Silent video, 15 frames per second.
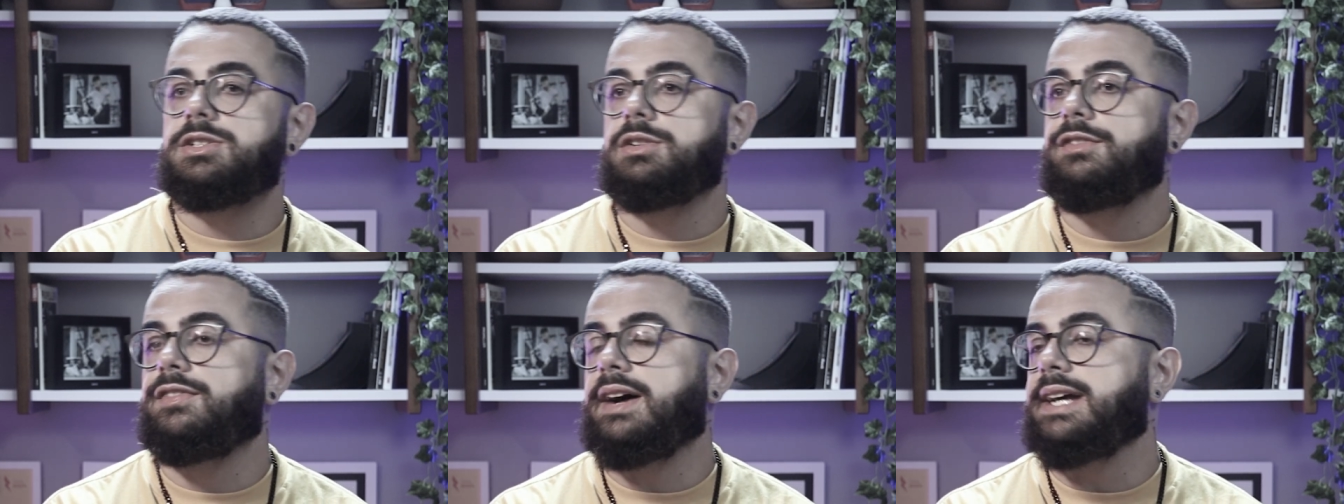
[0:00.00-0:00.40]

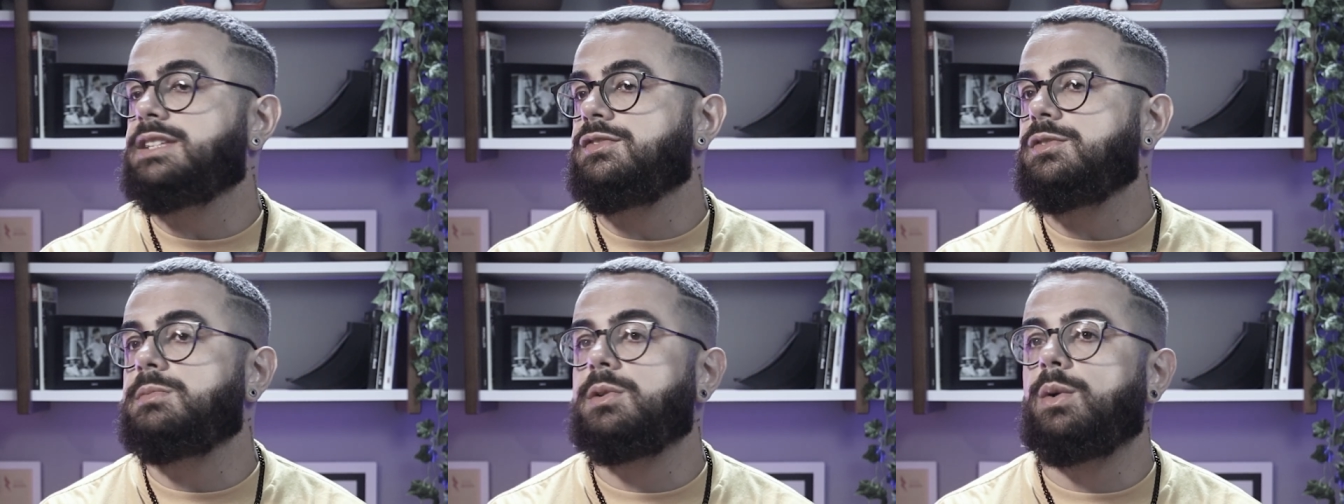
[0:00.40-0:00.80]
só
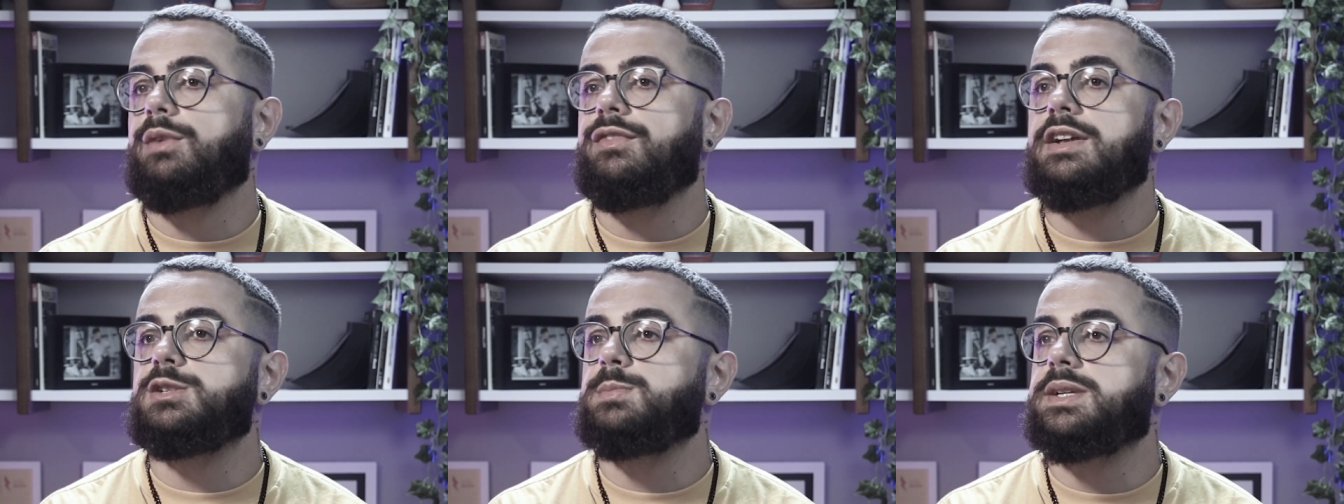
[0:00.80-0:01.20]
faz filme com
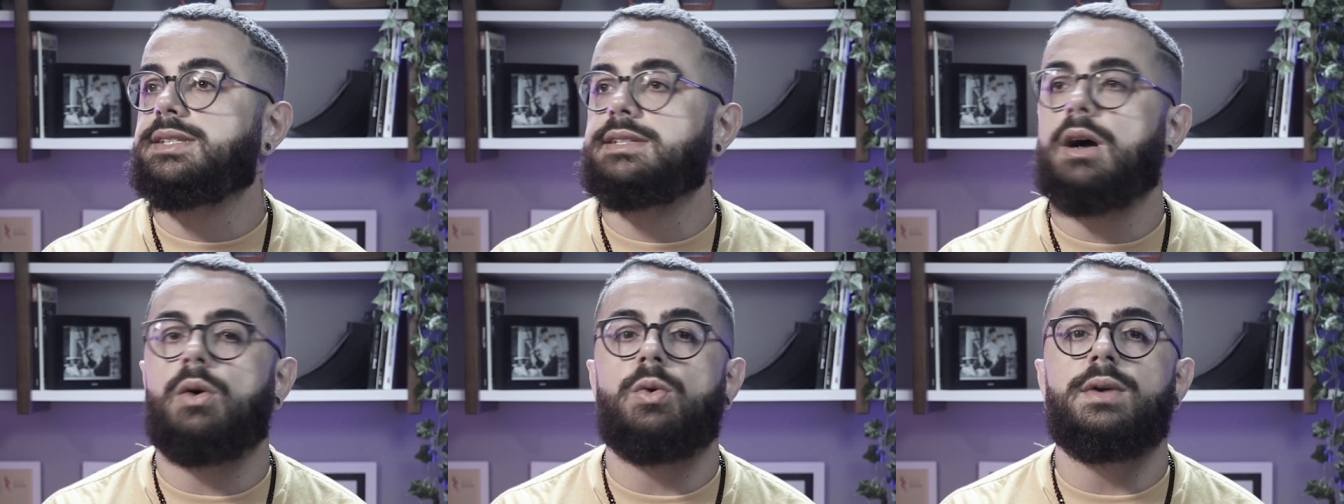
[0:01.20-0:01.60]
efeito
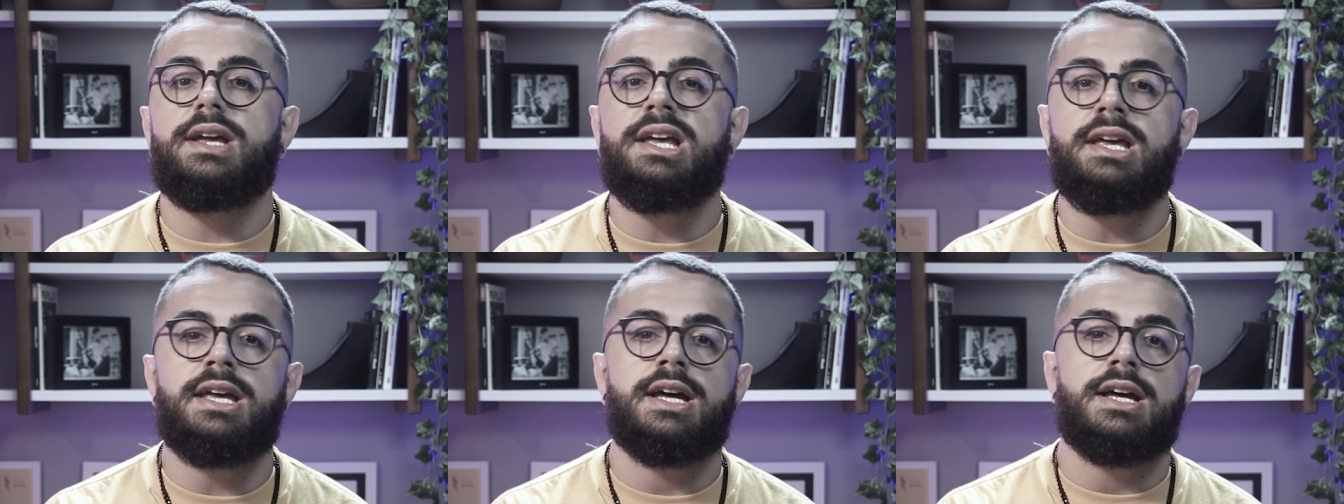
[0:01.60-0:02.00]
especial
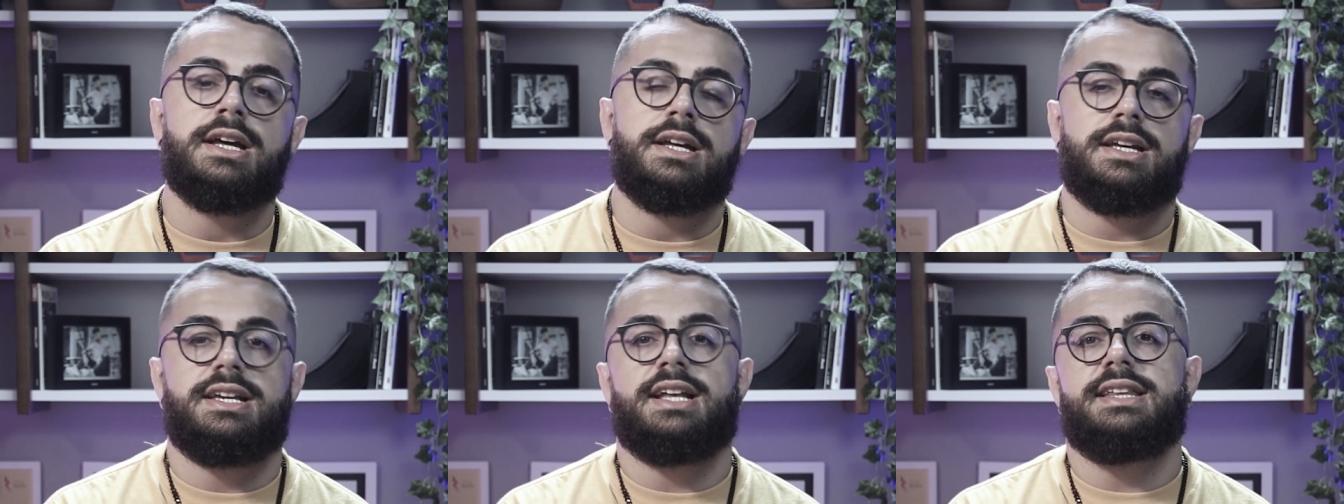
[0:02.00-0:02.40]
ruim
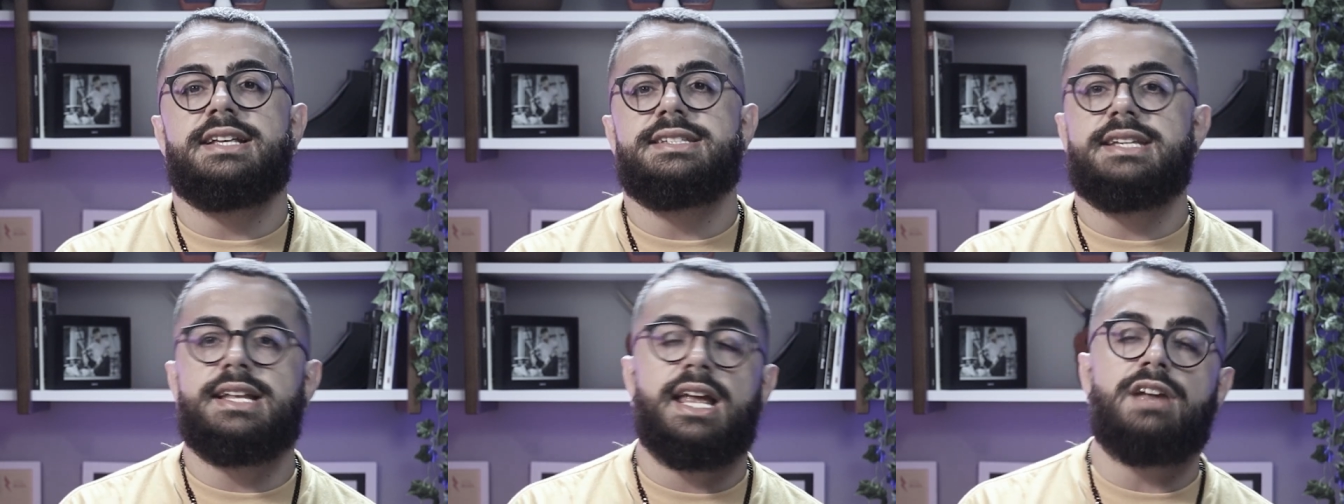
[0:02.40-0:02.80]
e a
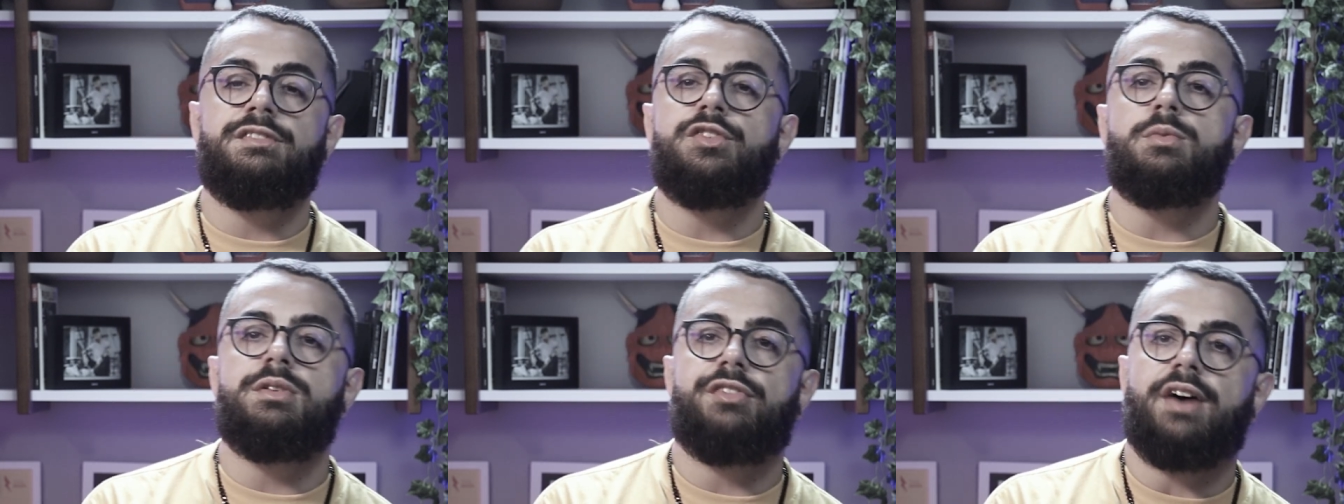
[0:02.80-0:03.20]
DC nem
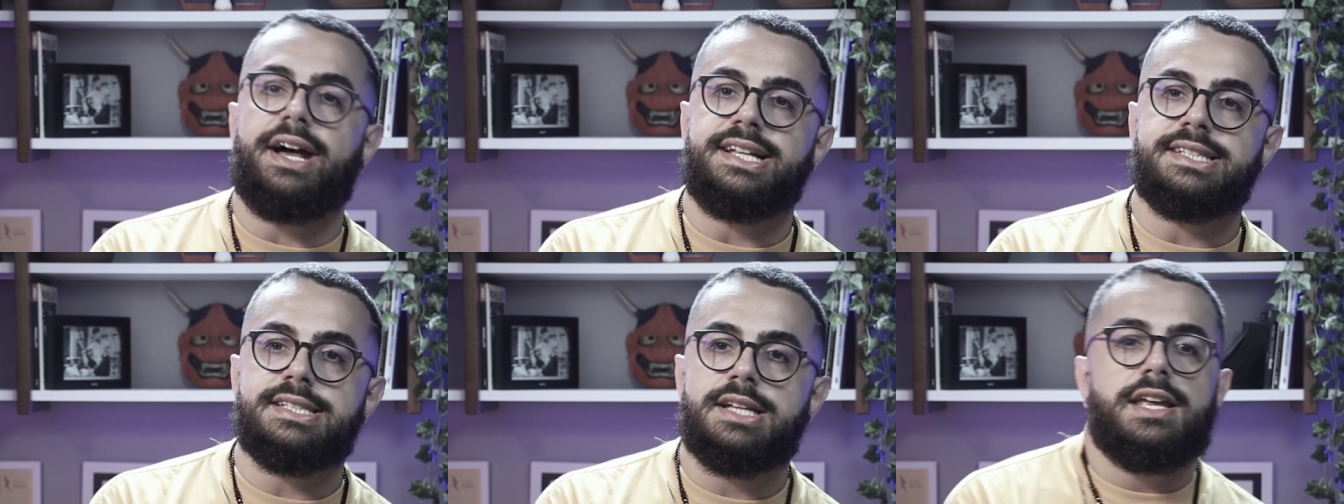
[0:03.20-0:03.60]
filme
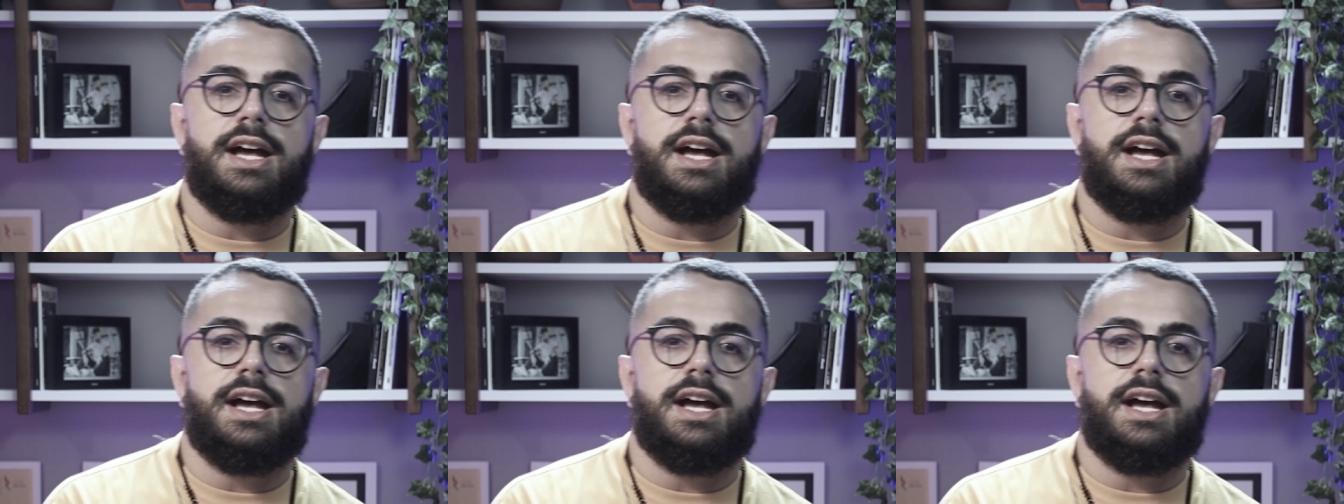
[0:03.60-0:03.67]
faz.